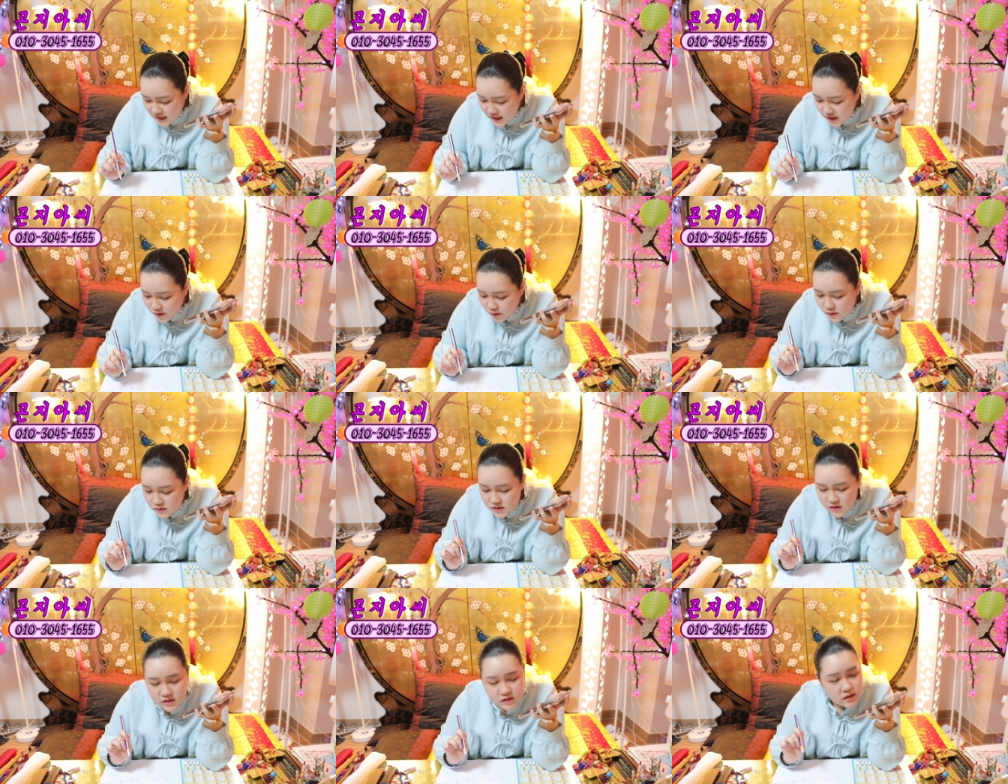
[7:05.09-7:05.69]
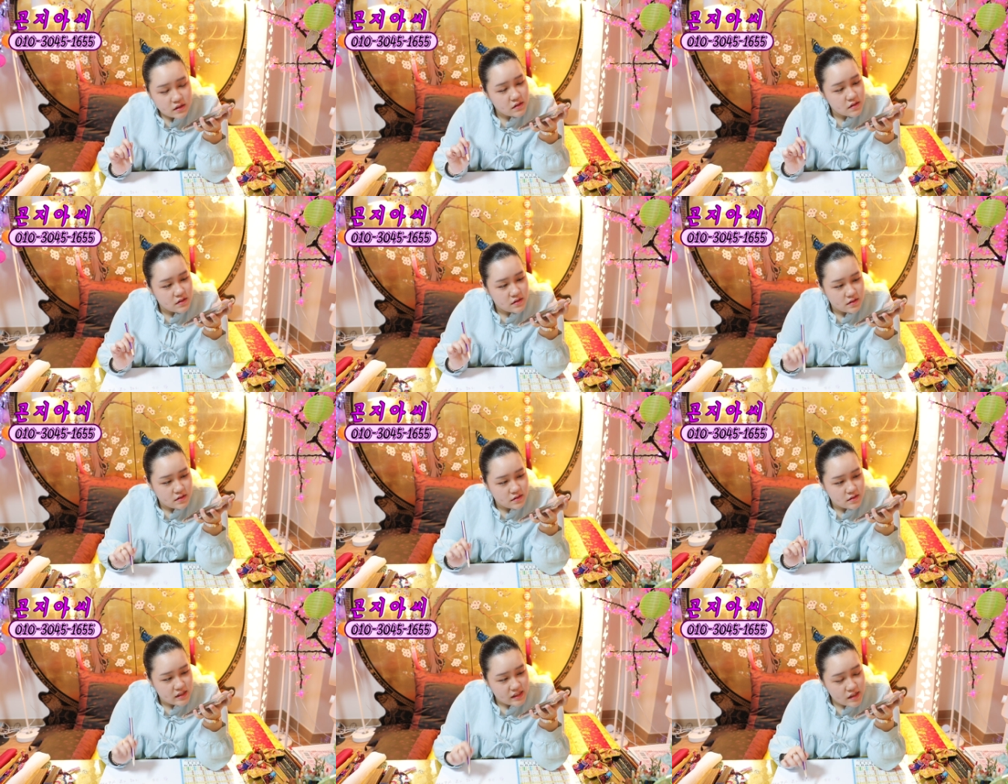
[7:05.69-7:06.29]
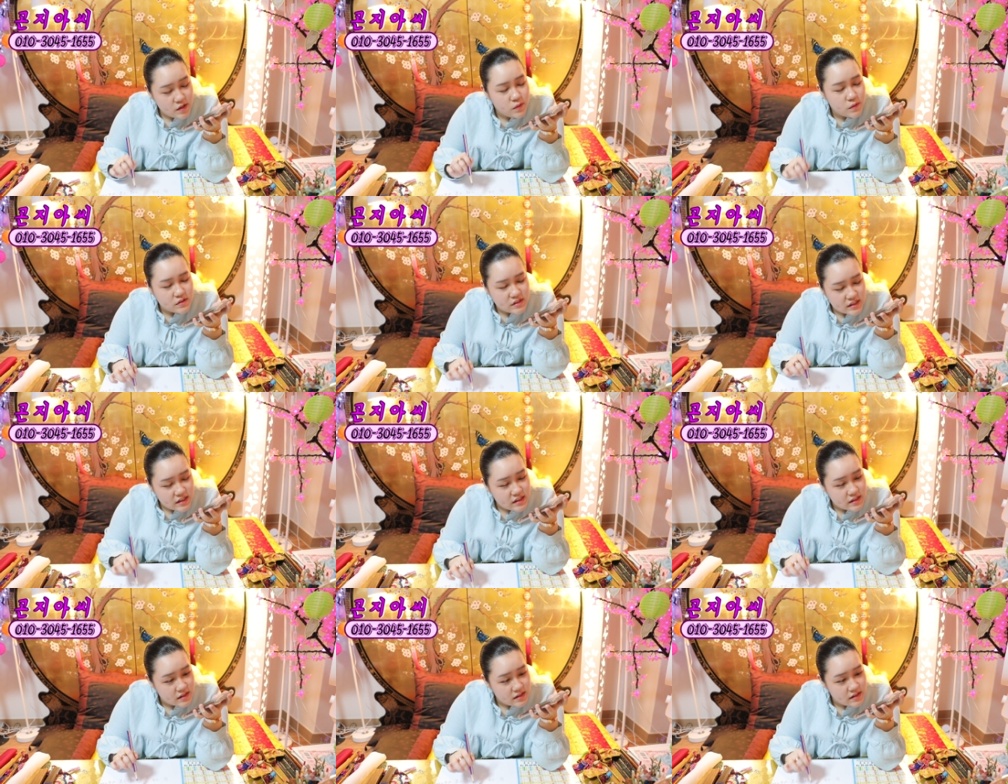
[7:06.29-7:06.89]
이거는 네.
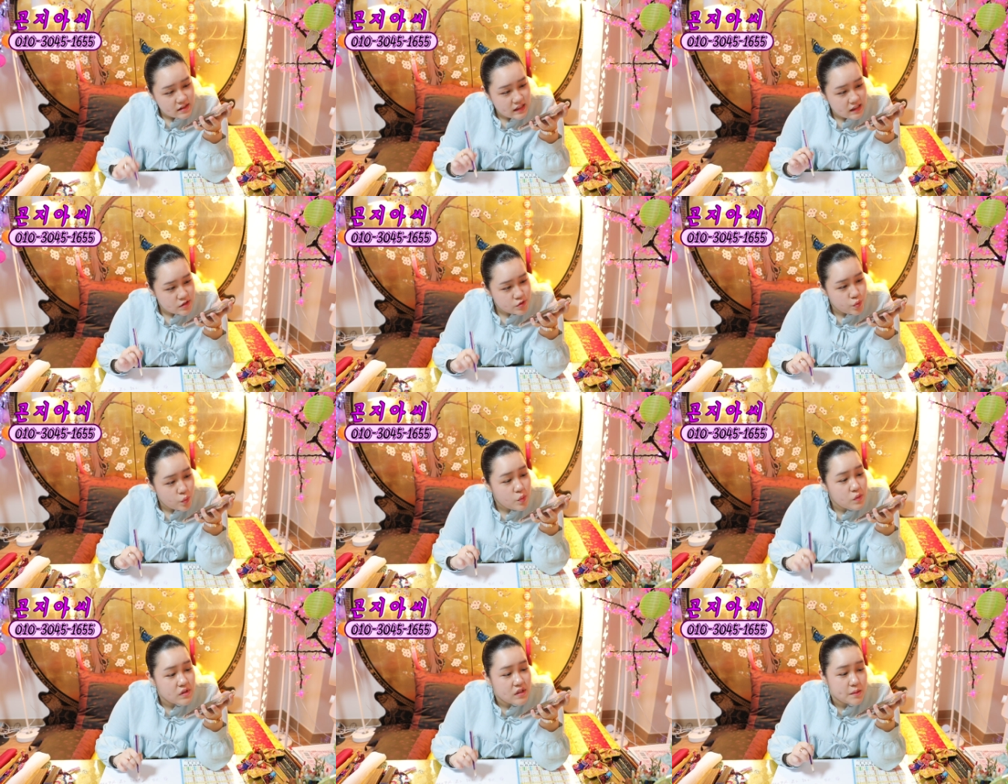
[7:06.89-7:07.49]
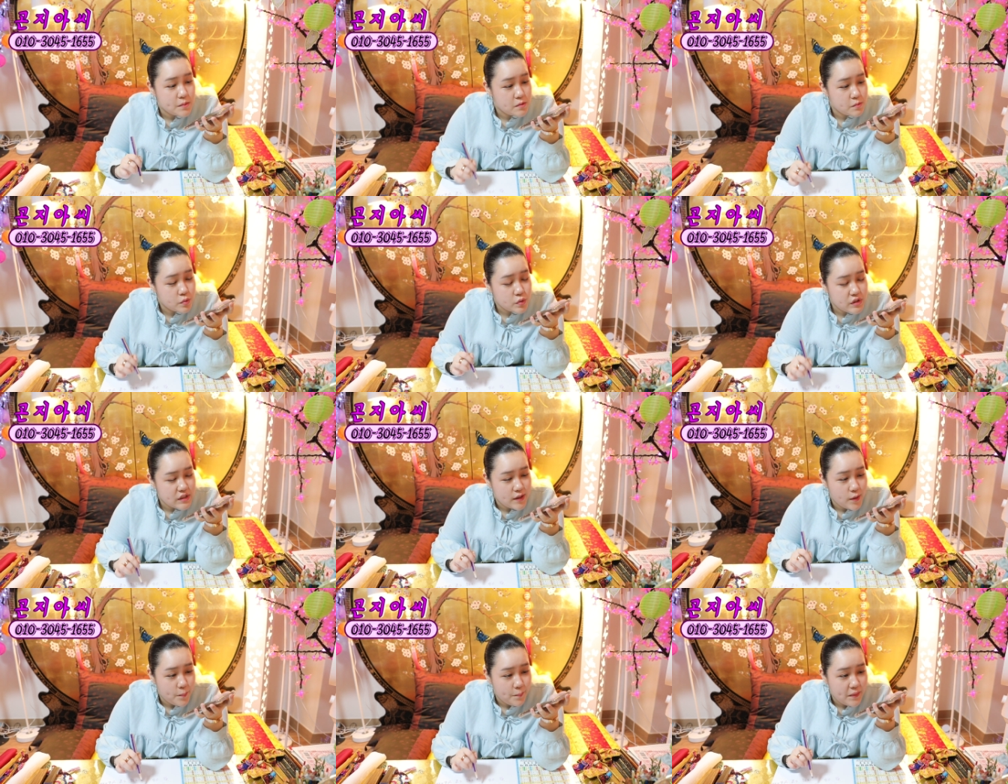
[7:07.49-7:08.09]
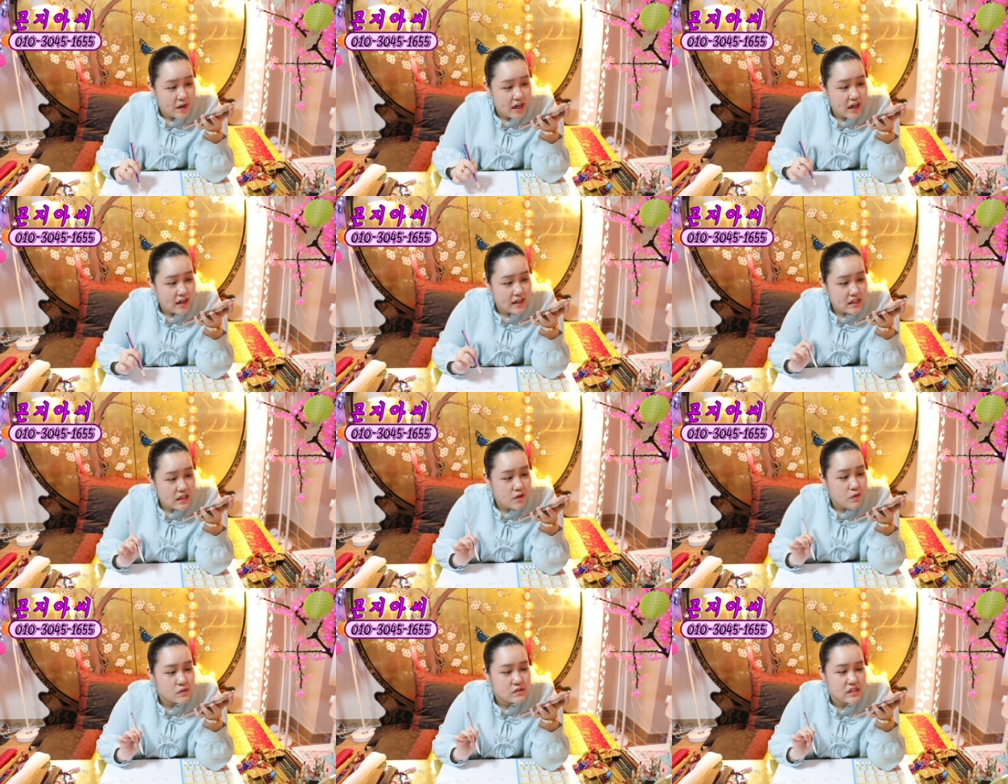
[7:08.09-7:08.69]
이거는 내가 좋은 답을 못해 엄마
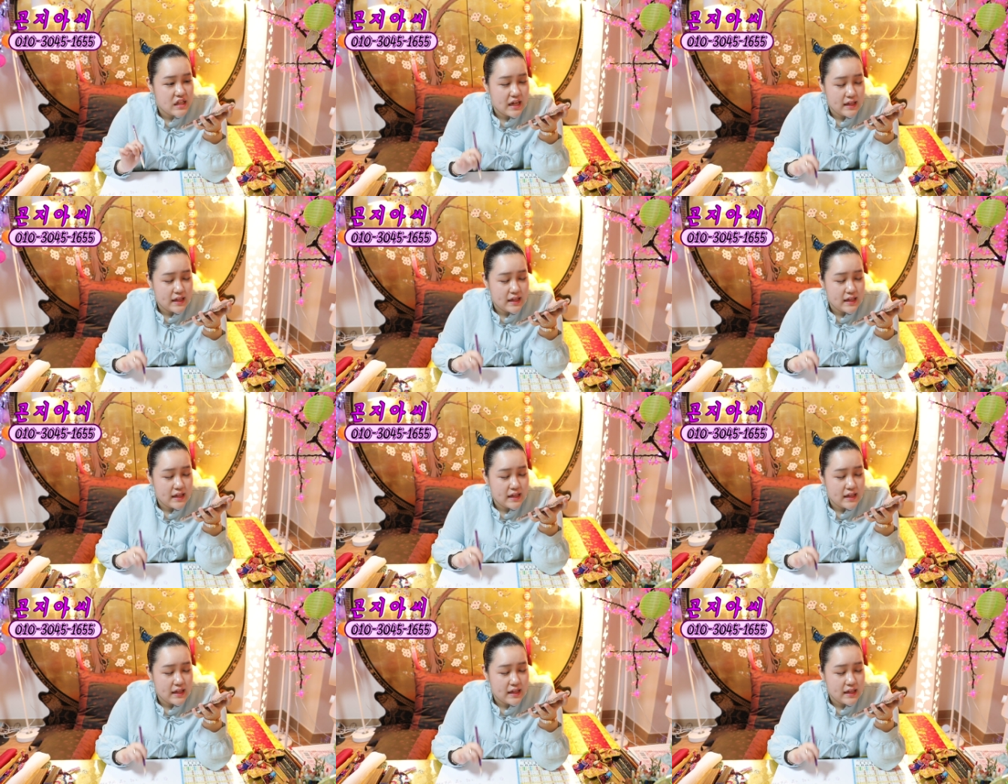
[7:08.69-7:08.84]
이거는 네.